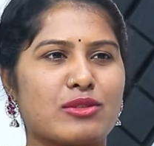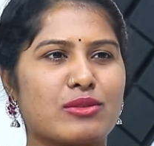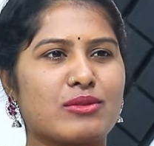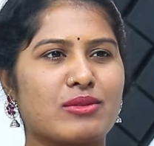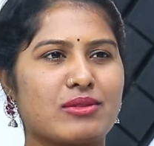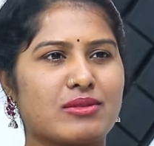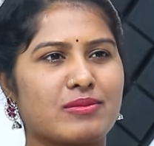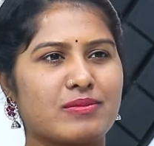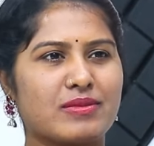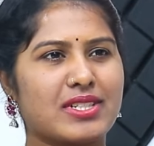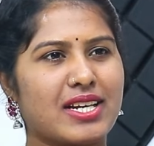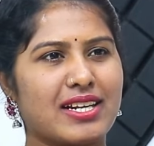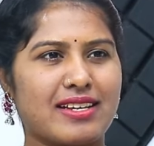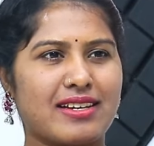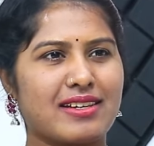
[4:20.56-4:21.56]
సో
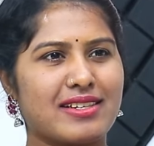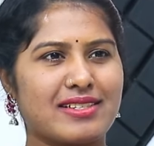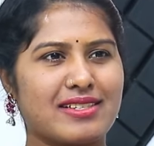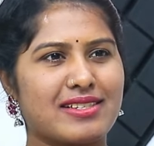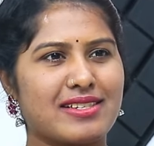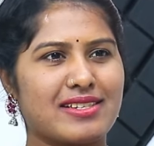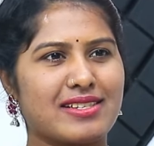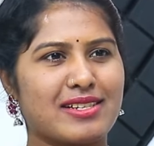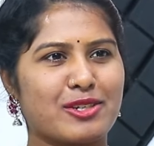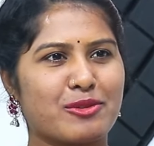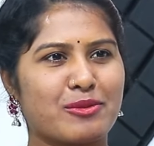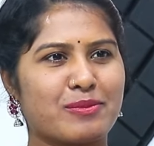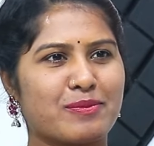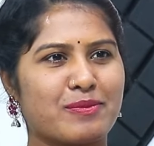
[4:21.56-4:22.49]
చాలా ఎర్లీగా చేసేస్తారు